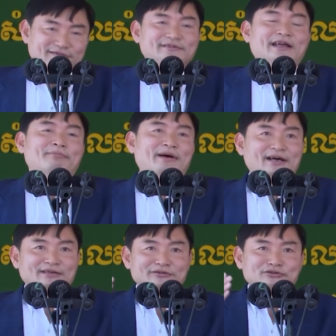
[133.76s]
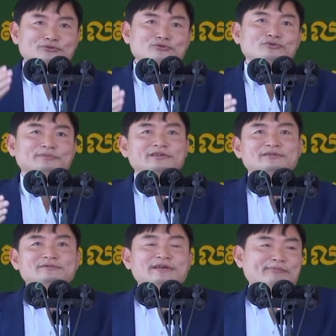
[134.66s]
đại bàn chu room nơi
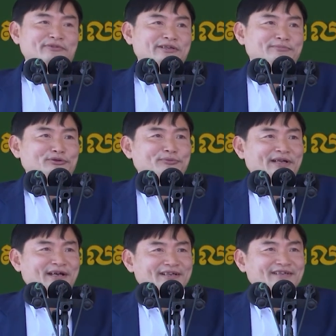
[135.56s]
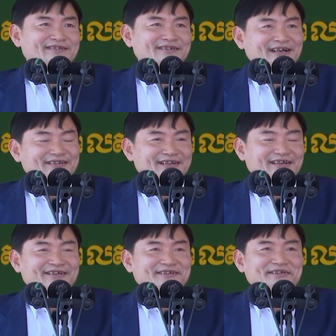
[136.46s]
khung cam vị thi bảo đầu bảo đà ní đằng
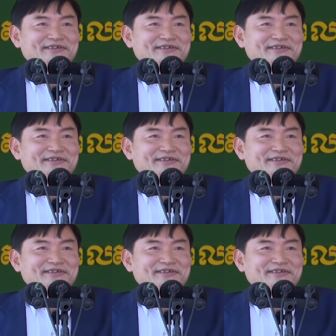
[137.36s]
thà